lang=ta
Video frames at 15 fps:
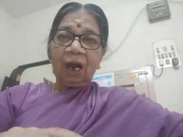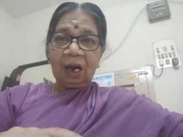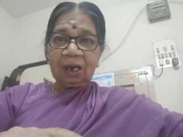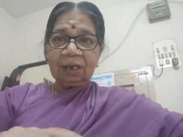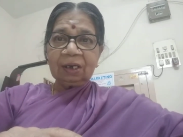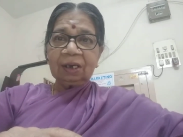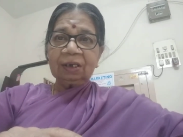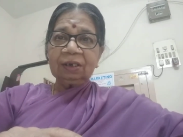
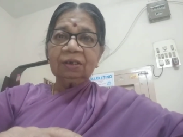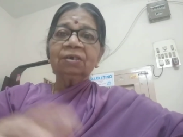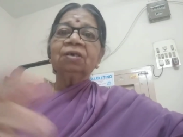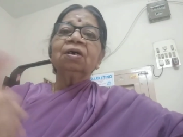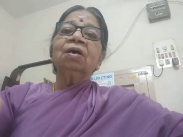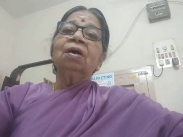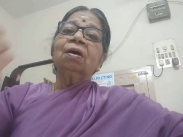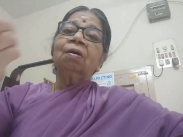ஆனால்
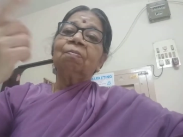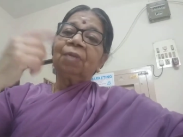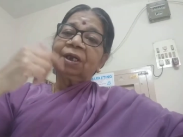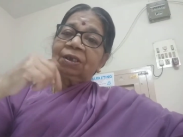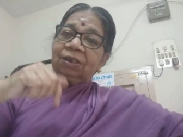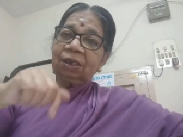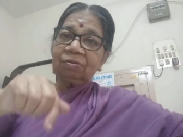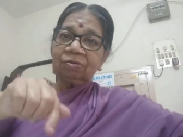
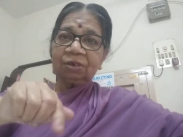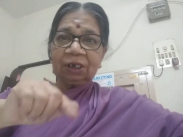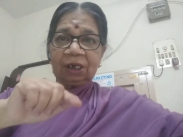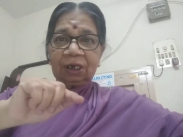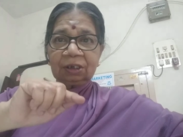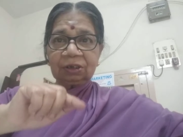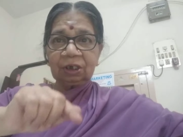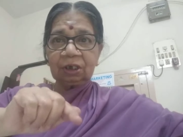மற்றவங்க
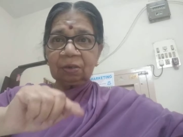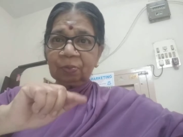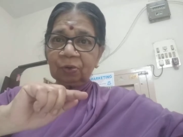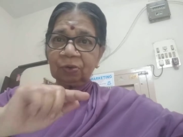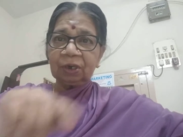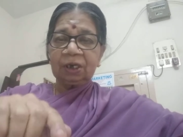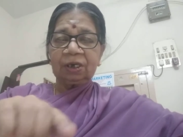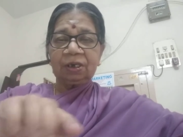எடுத்துகிட்டு
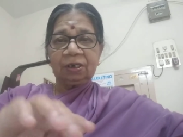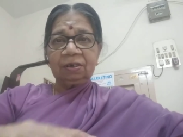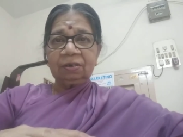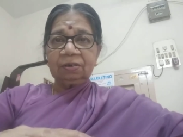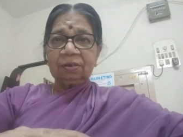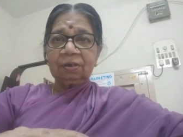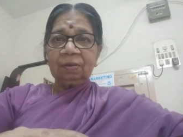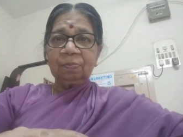போன
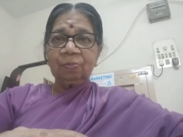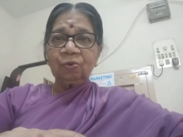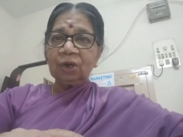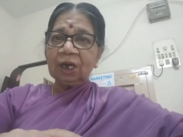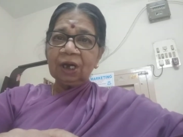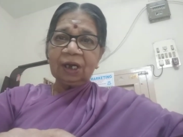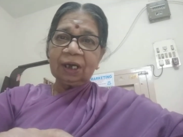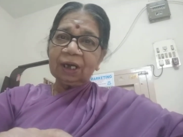பூனை
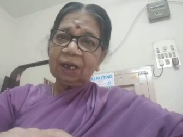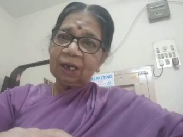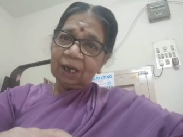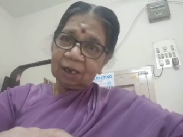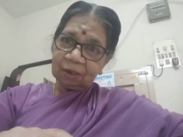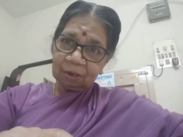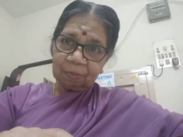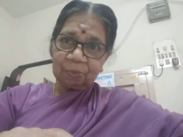எல்லாம்
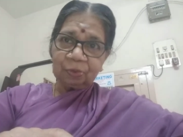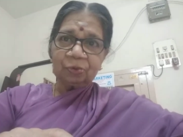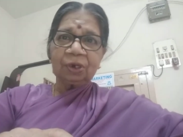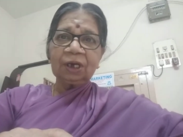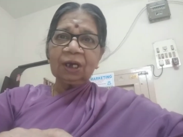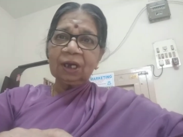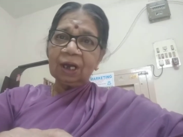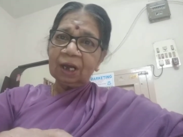எல்லாருக்கும் பூனை
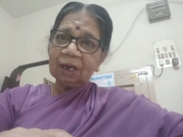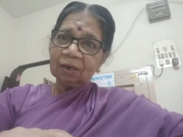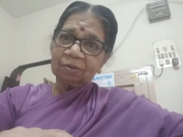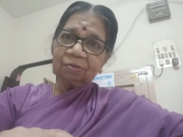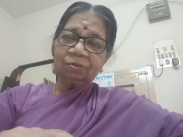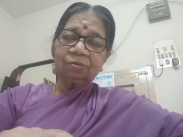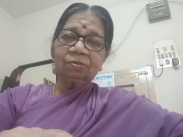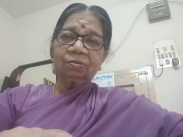
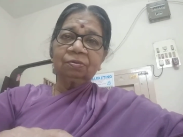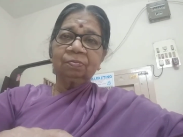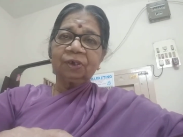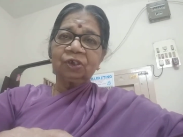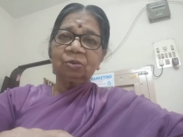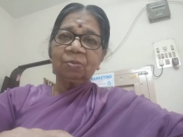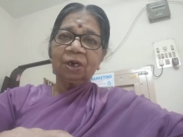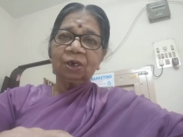எல்லாருக்கும்
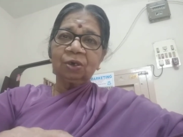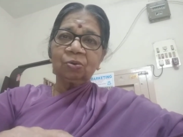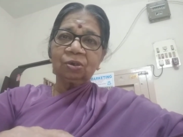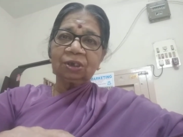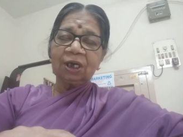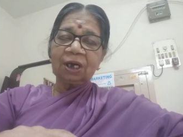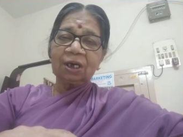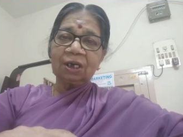பசுமாடு
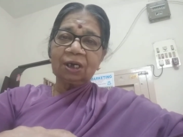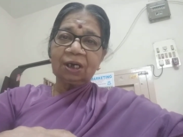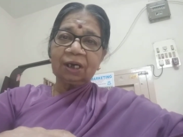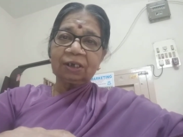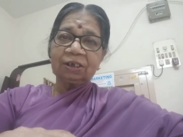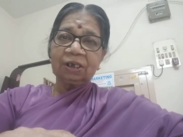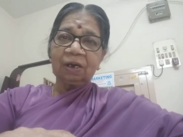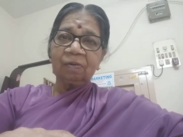கொடுத்தாருல
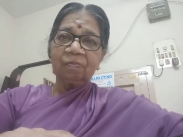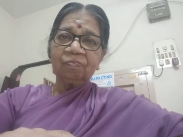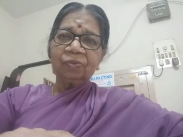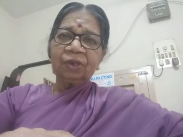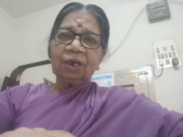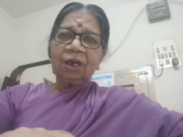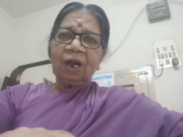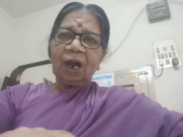ராஜா
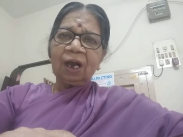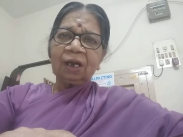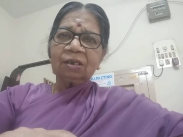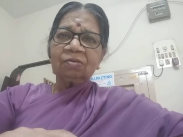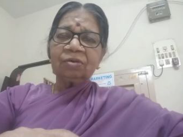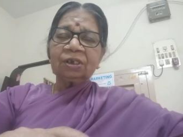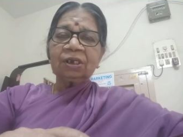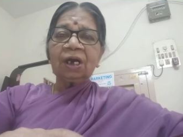அது
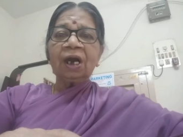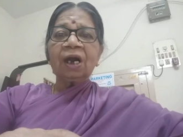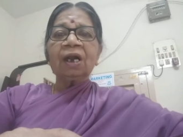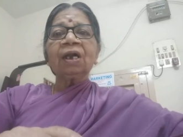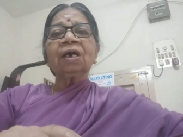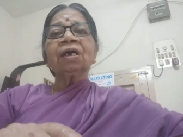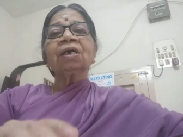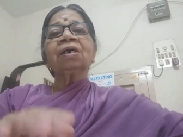வந்து
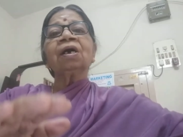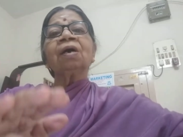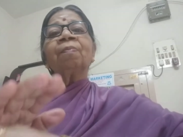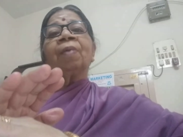அழகாக